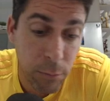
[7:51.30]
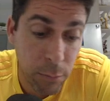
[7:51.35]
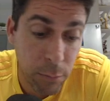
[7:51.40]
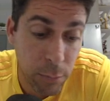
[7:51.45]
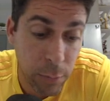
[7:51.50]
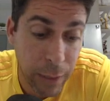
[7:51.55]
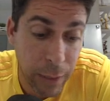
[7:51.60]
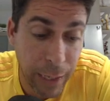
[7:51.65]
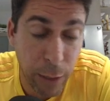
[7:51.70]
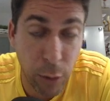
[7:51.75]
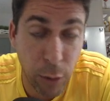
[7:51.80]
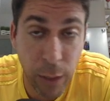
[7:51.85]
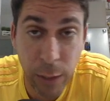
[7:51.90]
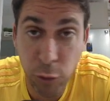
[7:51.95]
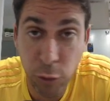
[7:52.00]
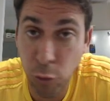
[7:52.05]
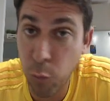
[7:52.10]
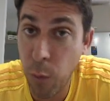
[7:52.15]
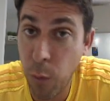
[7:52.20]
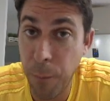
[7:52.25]
creo que
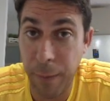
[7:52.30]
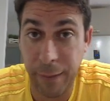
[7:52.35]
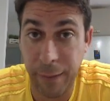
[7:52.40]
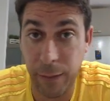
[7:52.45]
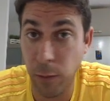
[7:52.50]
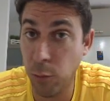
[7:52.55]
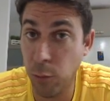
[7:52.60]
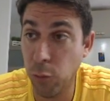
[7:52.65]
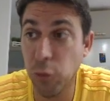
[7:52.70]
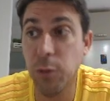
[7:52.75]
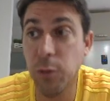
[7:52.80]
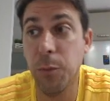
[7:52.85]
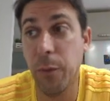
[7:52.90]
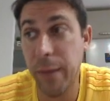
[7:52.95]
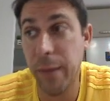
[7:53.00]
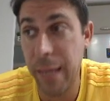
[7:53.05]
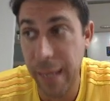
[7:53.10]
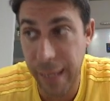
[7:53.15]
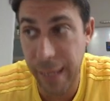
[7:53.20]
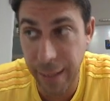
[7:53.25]
hizo buen partido el último
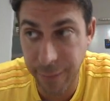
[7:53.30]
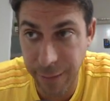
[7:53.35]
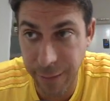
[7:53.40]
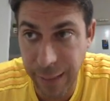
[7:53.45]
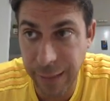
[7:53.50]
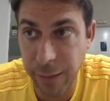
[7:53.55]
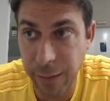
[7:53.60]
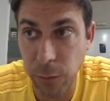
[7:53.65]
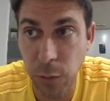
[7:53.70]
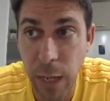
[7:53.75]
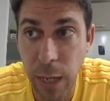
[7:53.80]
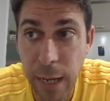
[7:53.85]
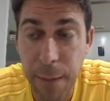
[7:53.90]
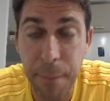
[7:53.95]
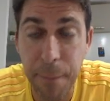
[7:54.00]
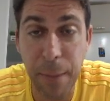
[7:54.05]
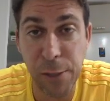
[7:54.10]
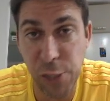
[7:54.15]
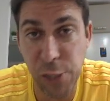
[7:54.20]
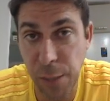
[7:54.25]
día y que será titular.
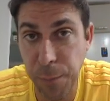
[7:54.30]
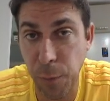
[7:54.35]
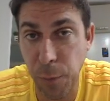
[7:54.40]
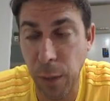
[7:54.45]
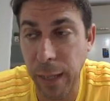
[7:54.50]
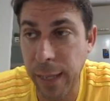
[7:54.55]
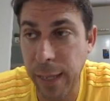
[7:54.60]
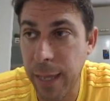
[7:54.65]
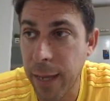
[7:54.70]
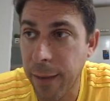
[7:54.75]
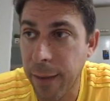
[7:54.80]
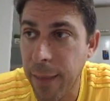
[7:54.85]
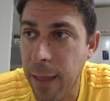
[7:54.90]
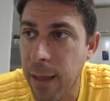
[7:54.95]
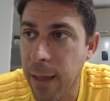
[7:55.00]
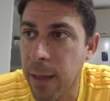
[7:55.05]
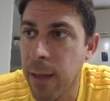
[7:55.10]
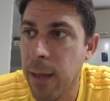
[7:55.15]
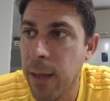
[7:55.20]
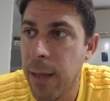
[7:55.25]
Machi por la izquierda.
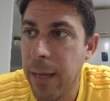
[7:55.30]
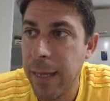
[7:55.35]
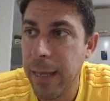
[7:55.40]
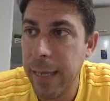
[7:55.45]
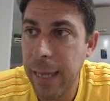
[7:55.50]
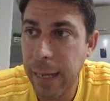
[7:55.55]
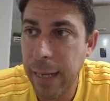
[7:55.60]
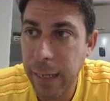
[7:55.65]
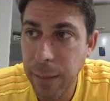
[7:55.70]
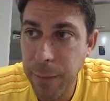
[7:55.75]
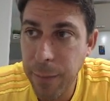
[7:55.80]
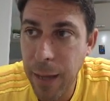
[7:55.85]
Y arriba